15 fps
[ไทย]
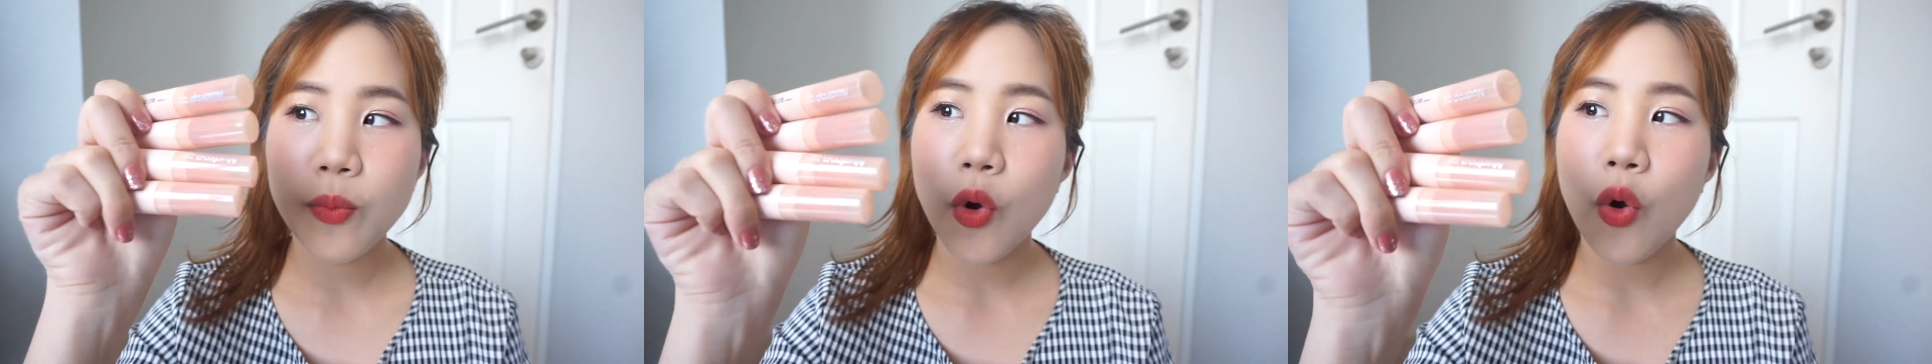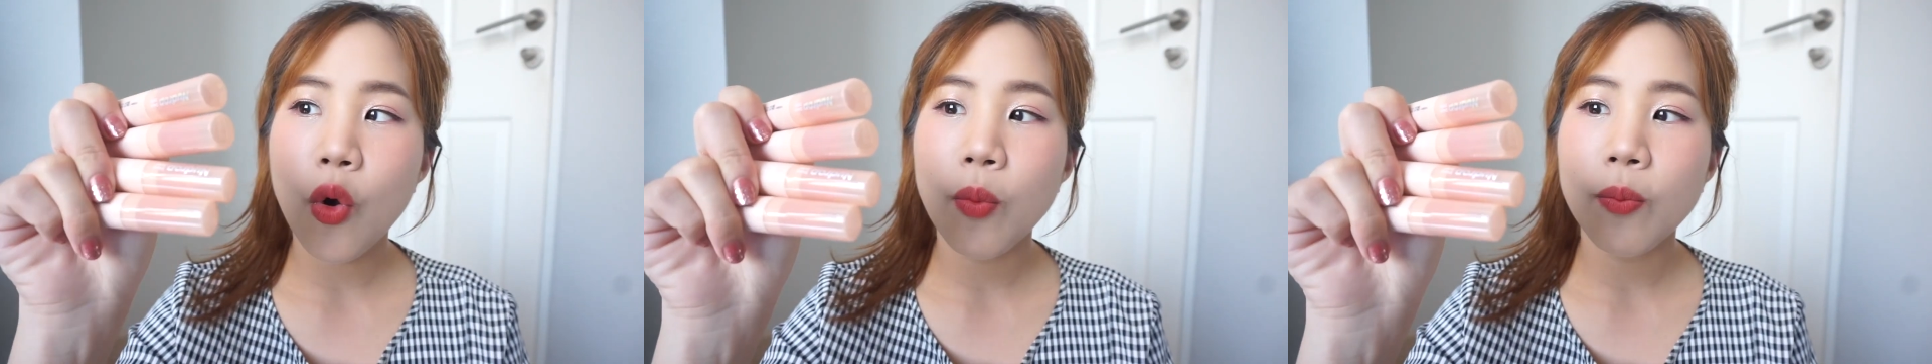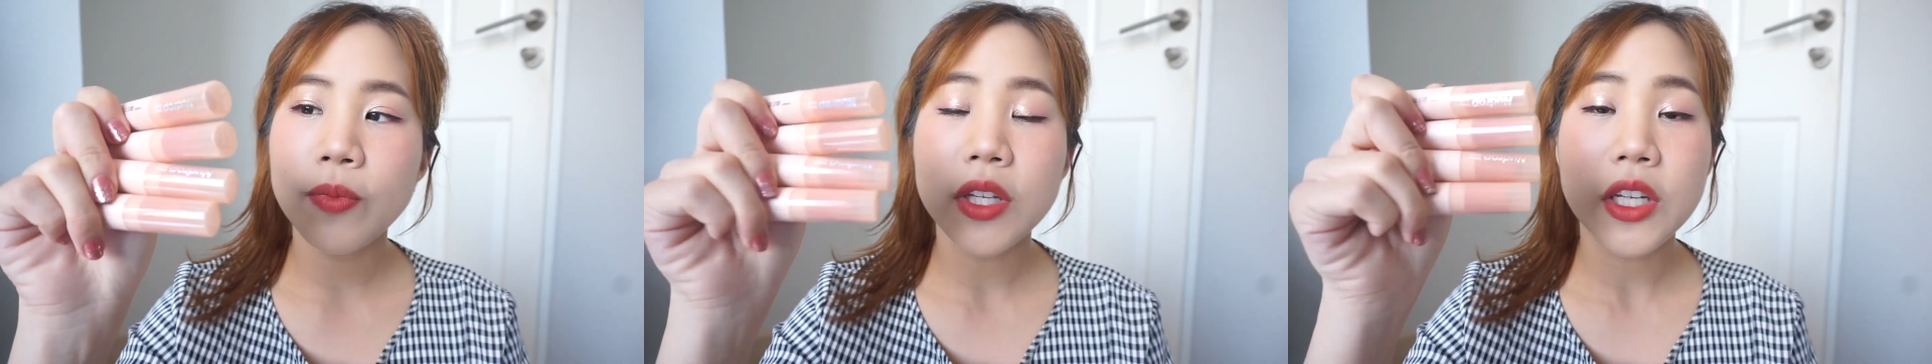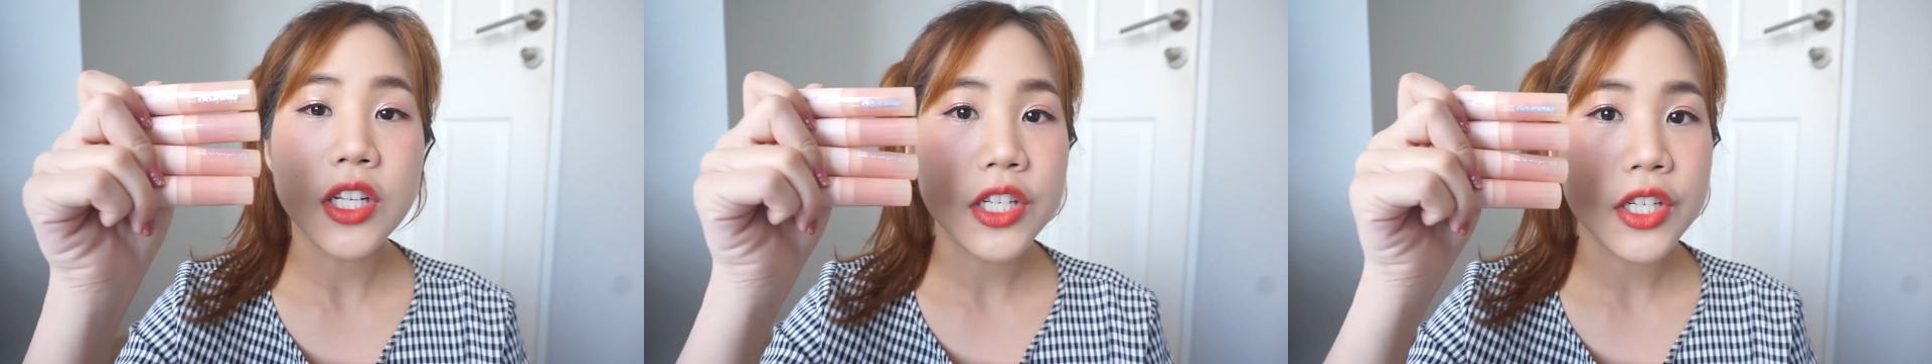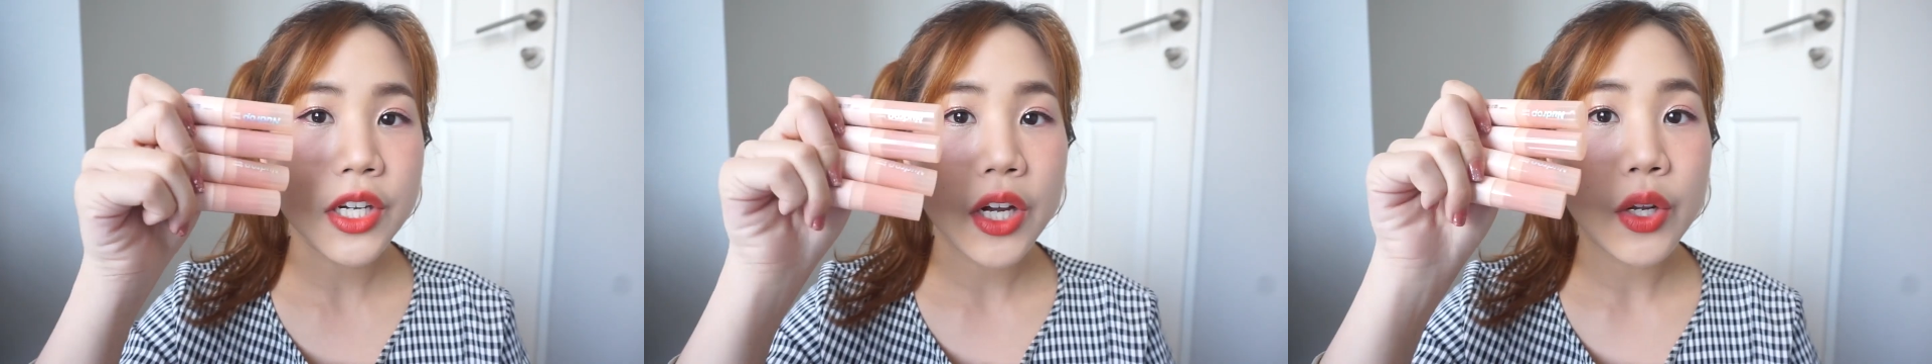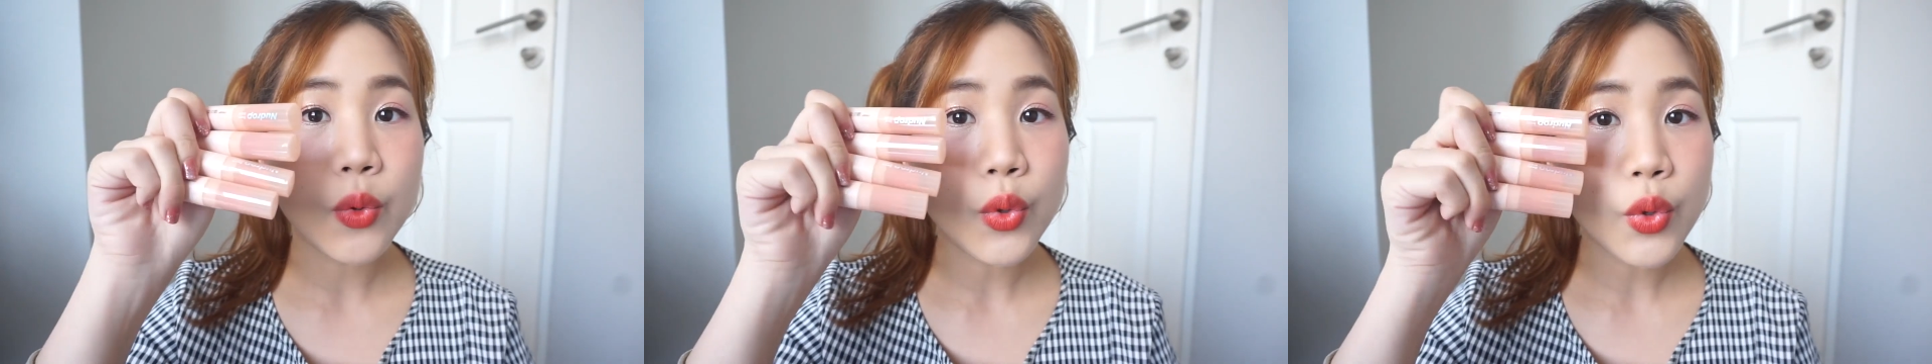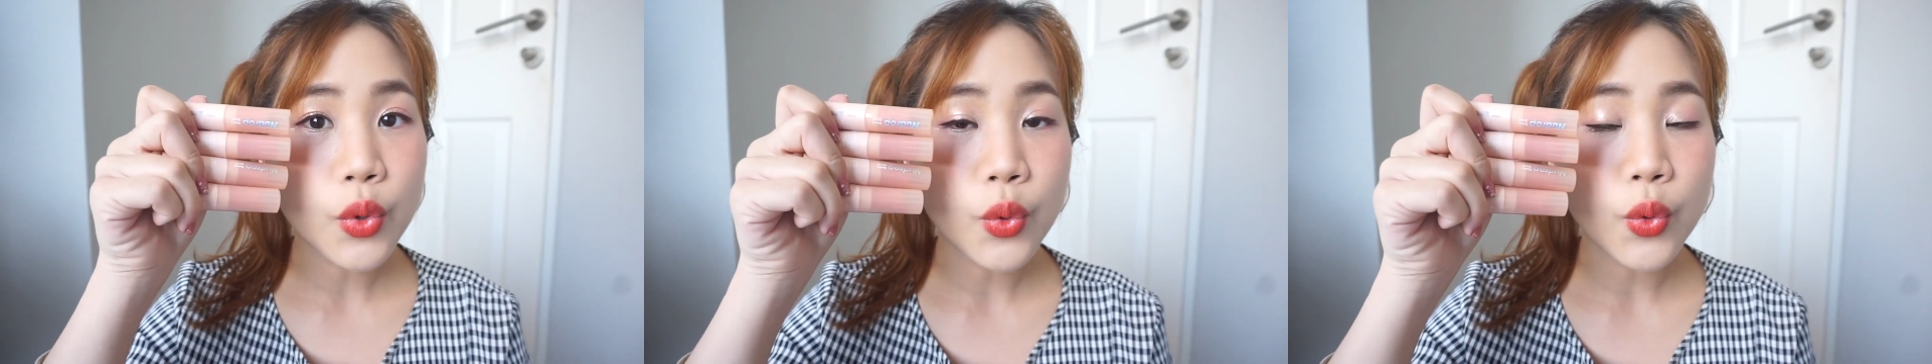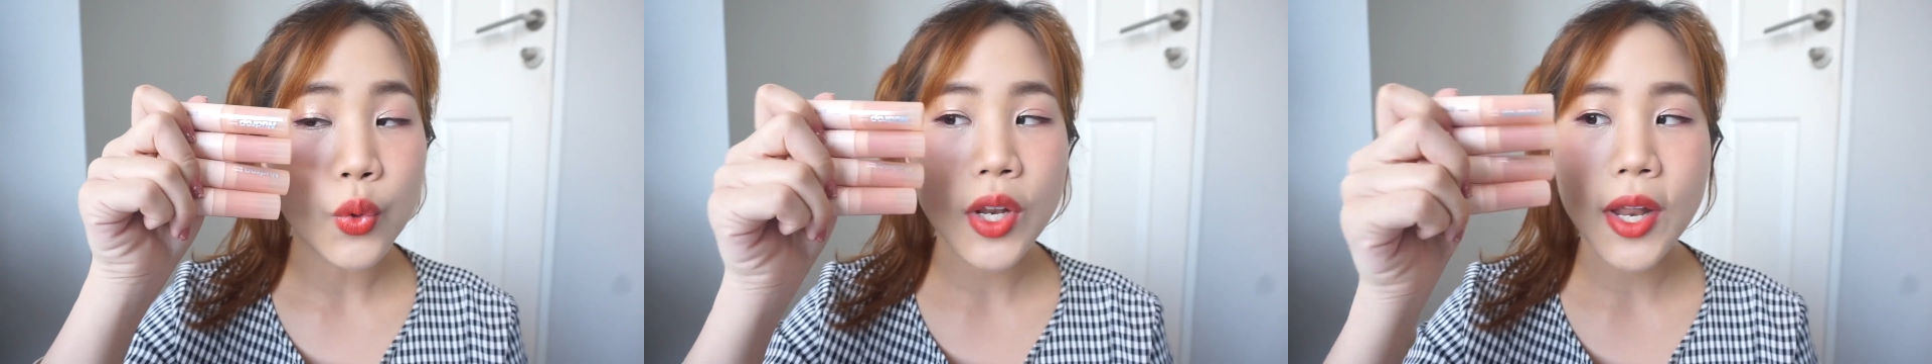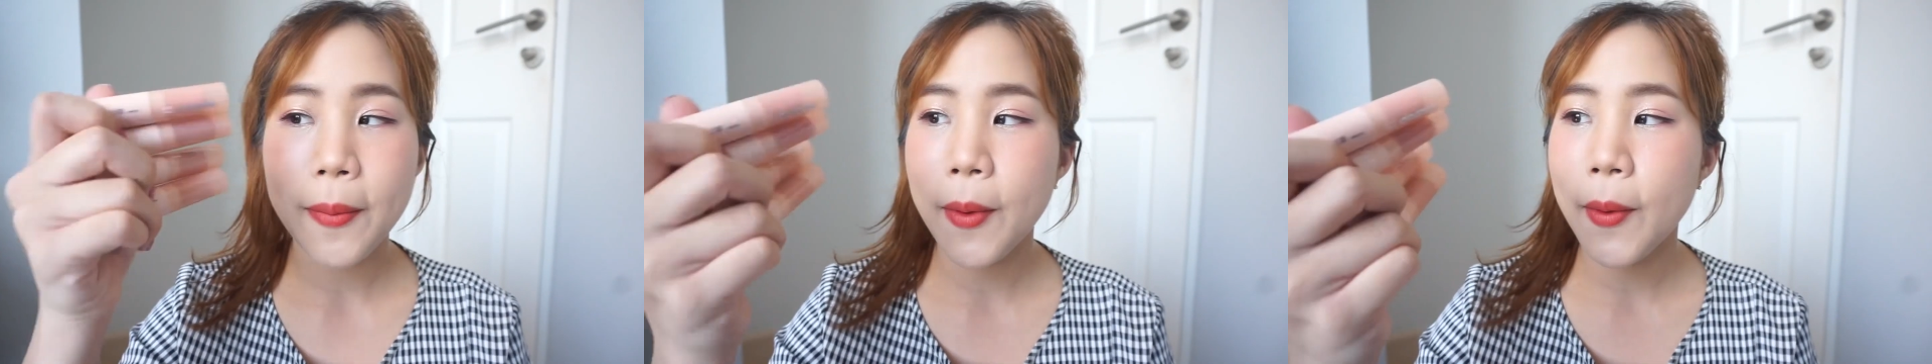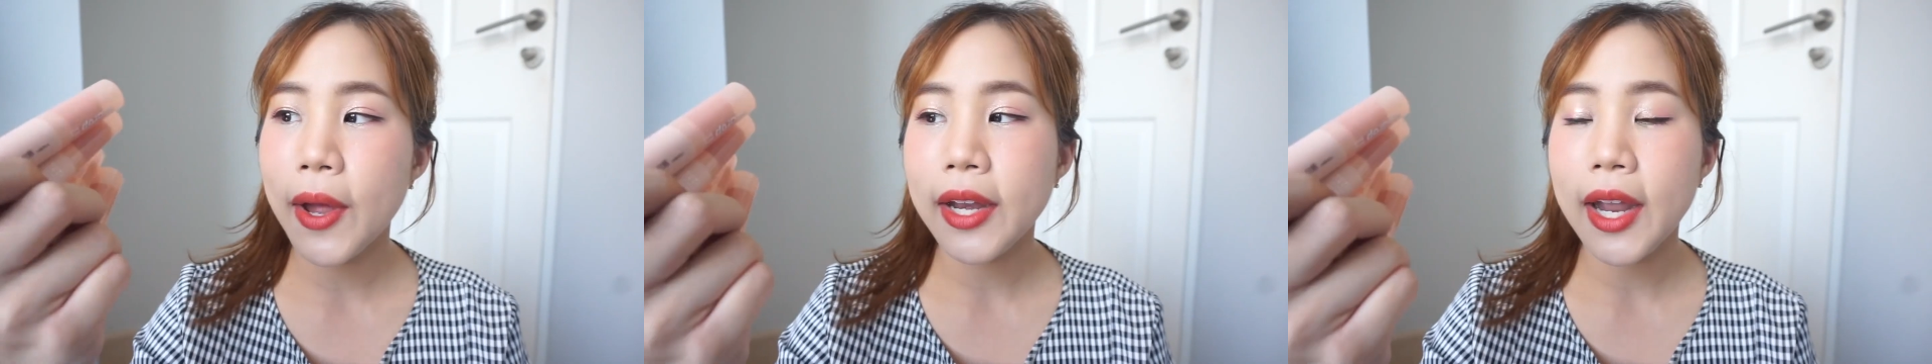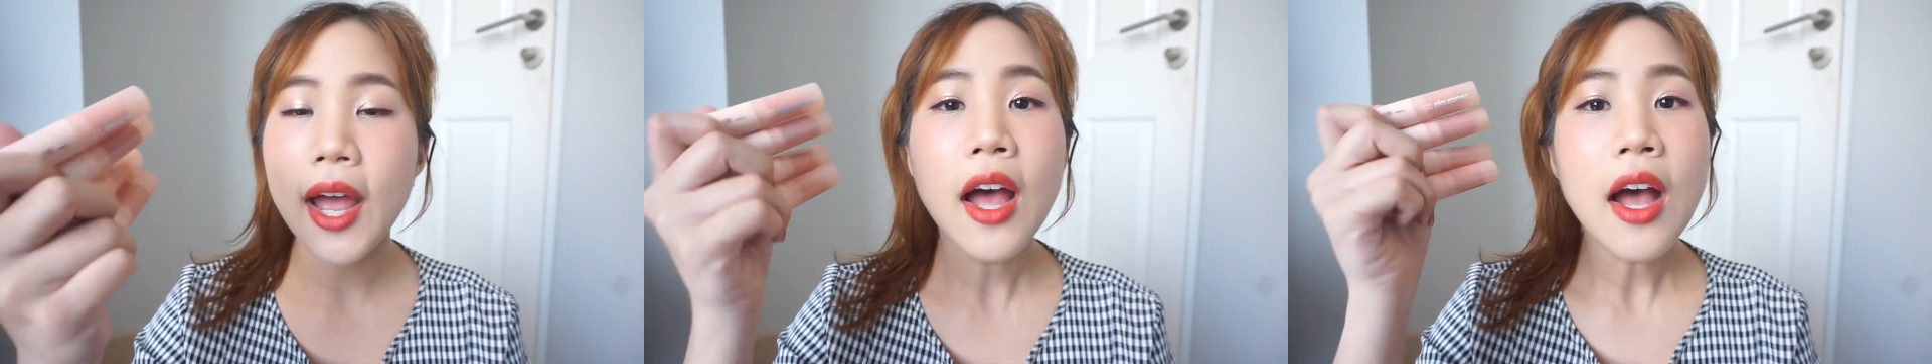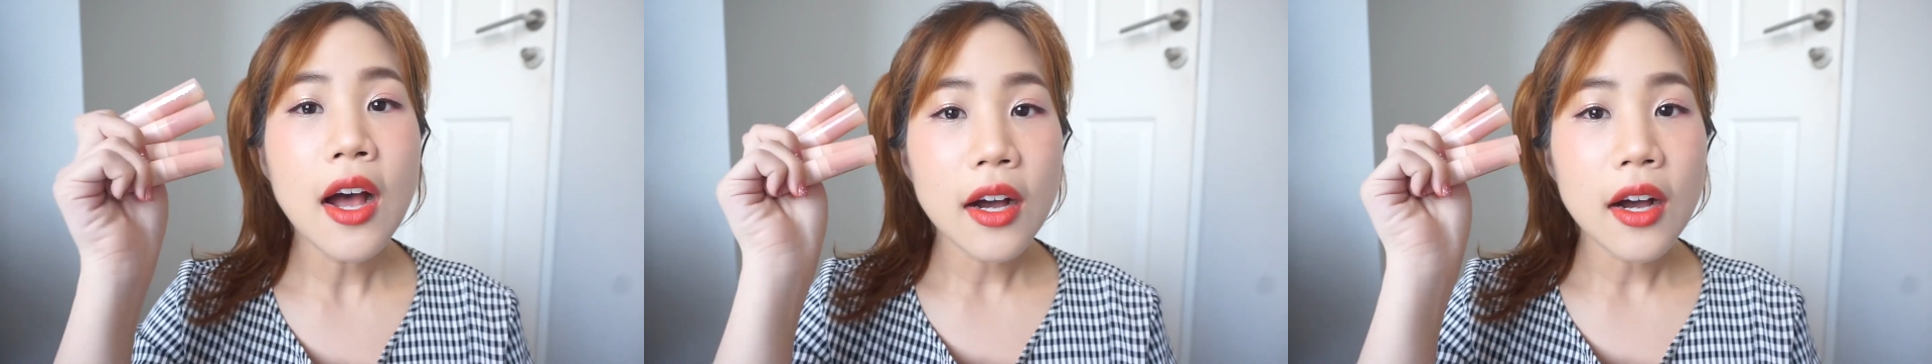อมเนื้อเนื้อนูดๆอะไรประมาณนี้